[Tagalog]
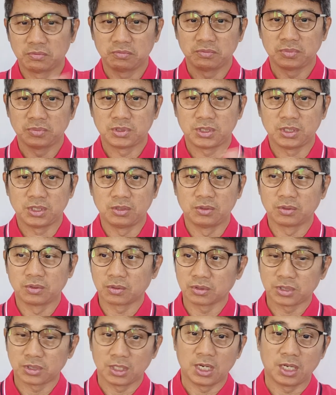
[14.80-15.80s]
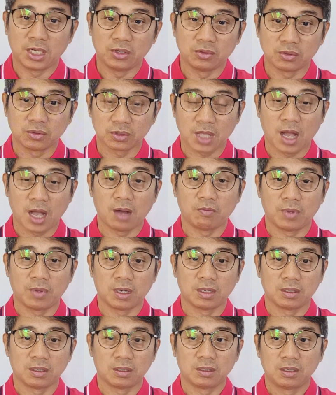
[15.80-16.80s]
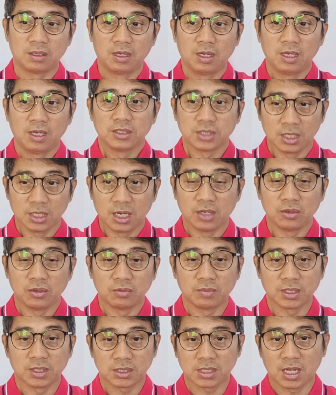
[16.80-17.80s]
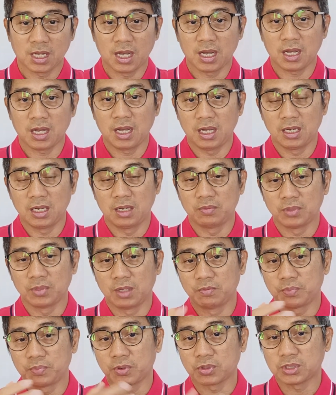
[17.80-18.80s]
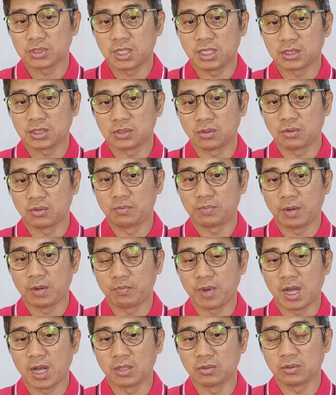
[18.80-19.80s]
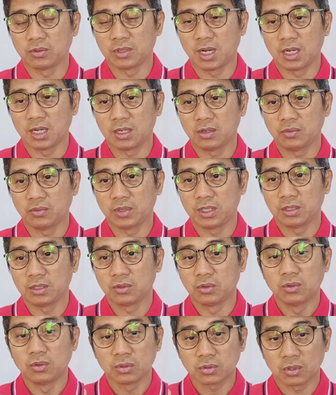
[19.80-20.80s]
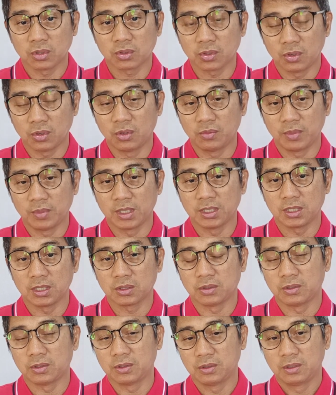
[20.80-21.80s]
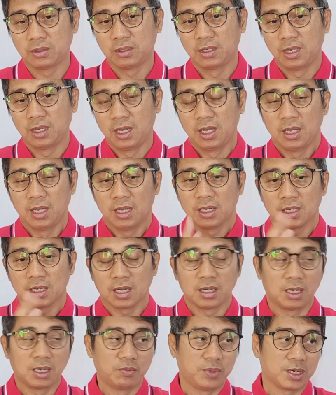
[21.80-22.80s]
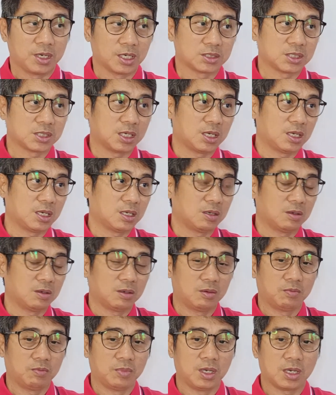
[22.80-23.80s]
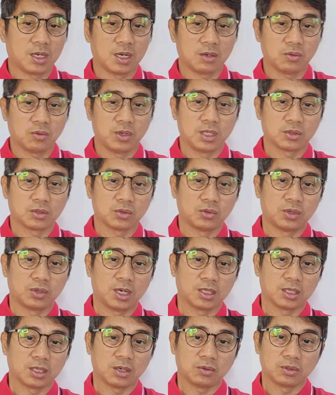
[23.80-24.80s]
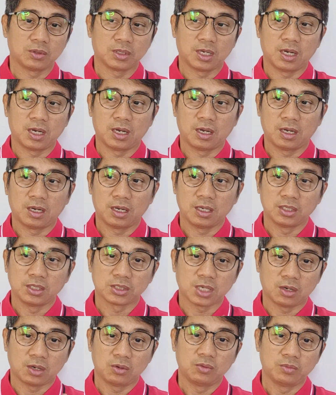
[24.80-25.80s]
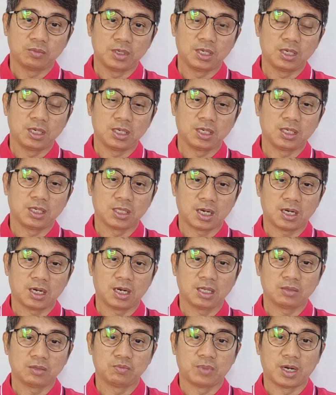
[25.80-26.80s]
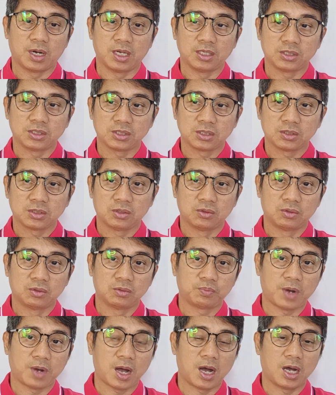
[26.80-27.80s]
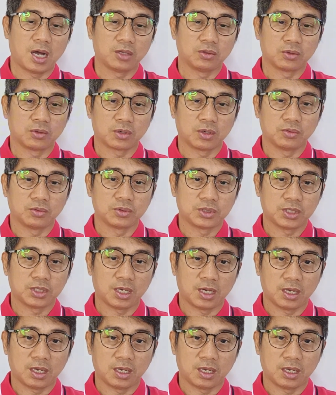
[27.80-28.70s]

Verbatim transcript: siguro sila yung tamang sila yung mas nakakaalam ng proseso kung paano gagawin, kung totoo man ito. Kagabi kasi may kakwentuhan ako na isang humihingi ng advice kung paano raw siya